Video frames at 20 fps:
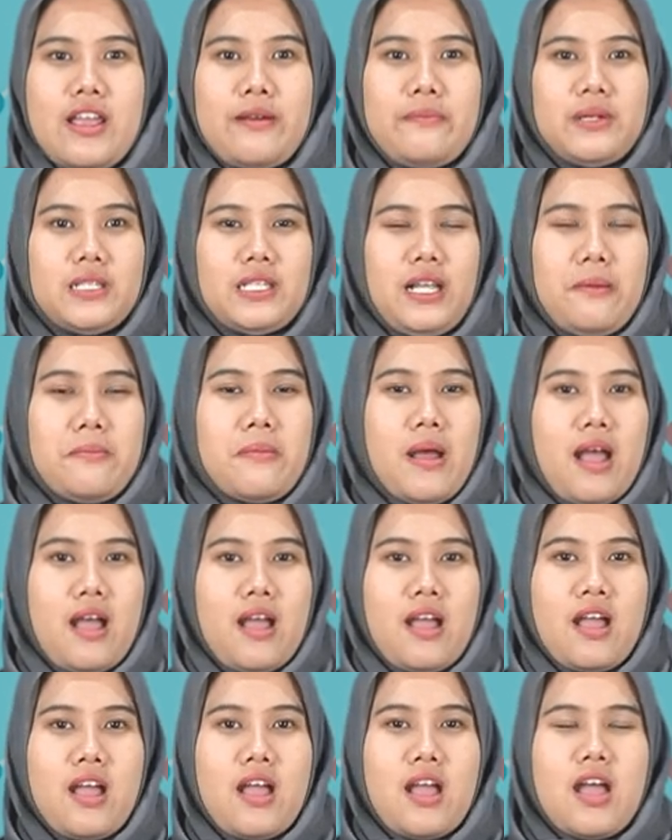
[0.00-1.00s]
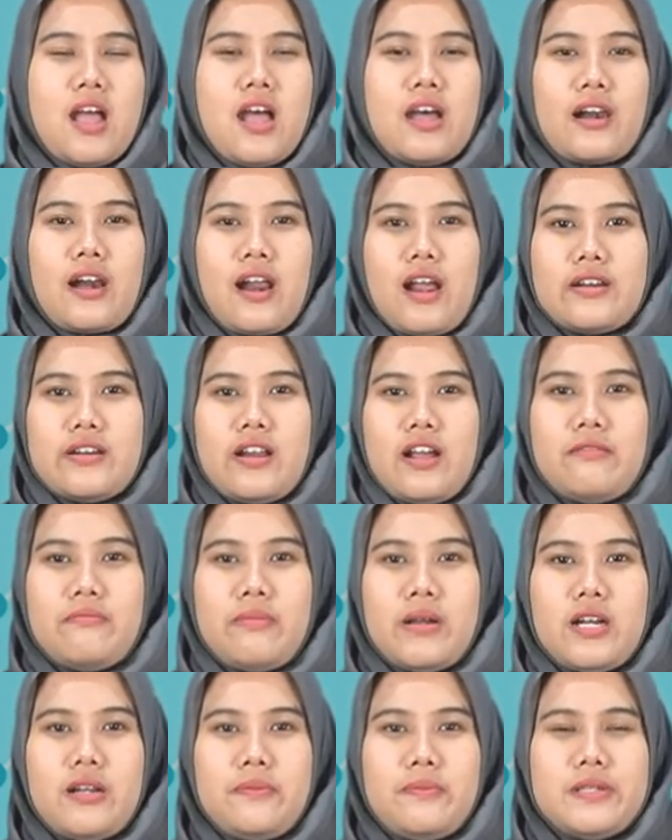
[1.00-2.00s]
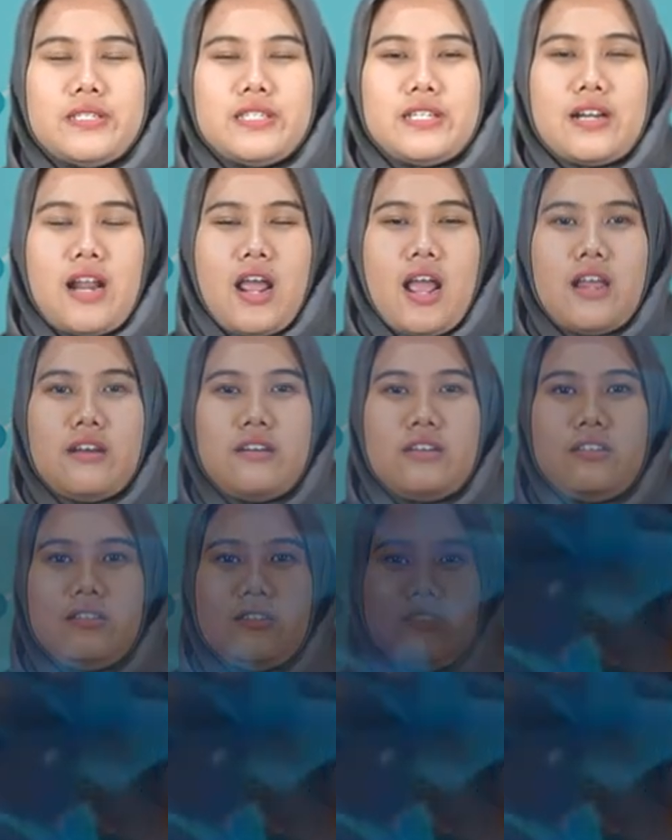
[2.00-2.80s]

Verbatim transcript: yang pertama, radang pada pencernaan.